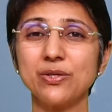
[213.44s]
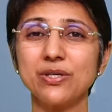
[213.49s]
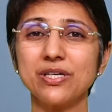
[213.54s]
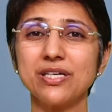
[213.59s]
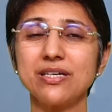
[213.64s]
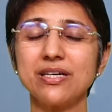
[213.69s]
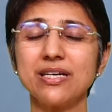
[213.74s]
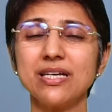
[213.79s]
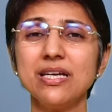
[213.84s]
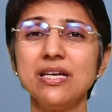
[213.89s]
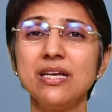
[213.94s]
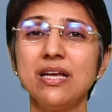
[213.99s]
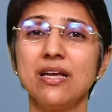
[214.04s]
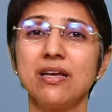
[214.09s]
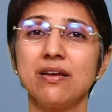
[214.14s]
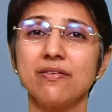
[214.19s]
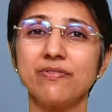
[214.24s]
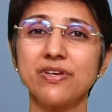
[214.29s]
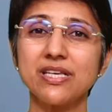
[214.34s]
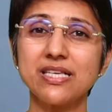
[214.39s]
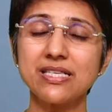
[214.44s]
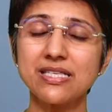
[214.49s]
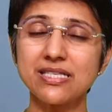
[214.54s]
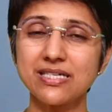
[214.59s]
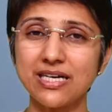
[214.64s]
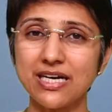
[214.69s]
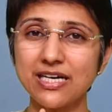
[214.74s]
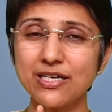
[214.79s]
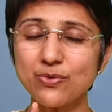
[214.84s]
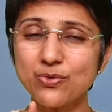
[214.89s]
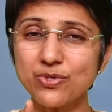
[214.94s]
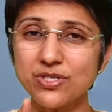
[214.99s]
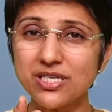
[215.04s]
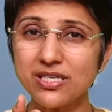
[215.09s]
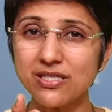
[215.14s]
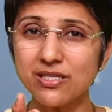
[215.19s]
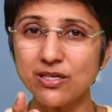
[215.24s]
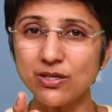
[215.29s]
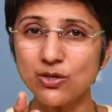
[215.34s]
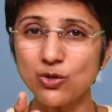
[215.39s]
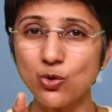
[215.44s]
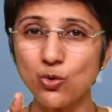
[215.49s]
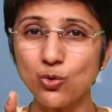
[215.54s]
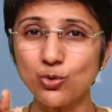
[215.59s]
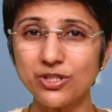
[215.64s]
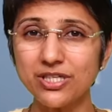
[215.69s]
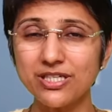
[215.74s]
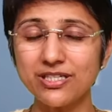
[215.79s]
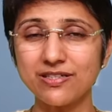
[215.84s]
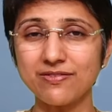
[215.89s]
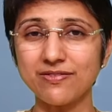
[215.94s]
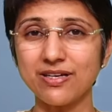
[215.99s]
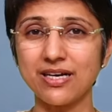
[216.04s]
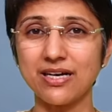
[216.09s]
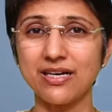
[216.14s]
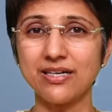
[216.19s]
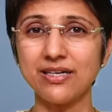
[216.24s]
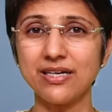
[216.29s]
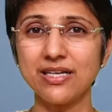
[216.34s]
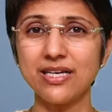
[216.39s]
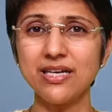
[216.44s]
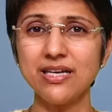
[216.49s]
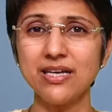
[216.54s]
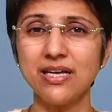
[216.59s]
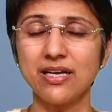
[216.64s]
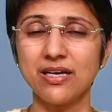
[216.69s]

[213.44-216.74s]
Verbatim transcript: ఎందుకంటే వీ ట్రై టు సీ ద గ్రోత్ ఇంటర్వల్ అంటే